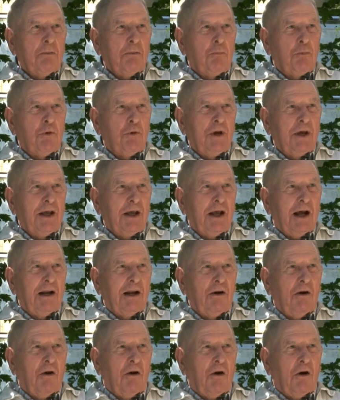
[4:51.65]
Et
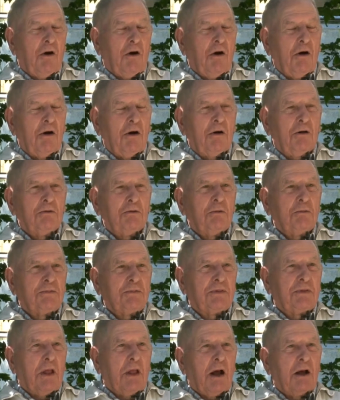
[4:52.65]
puis alors, euh,
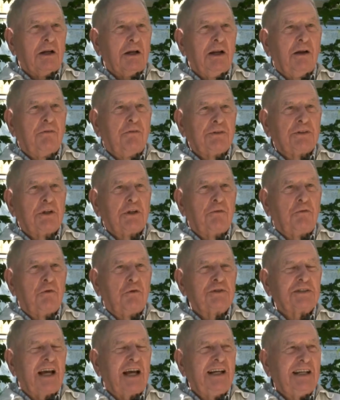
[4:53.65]

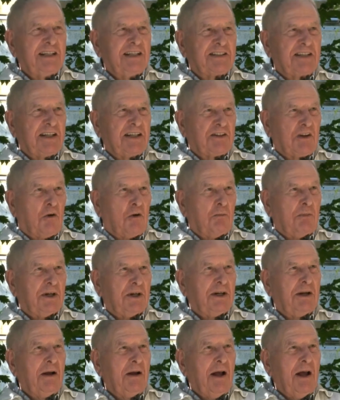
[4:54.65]
il faut ça laisser
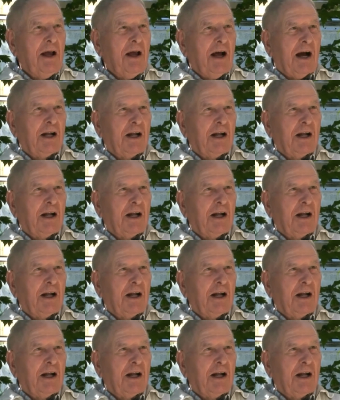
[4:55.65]
tomber.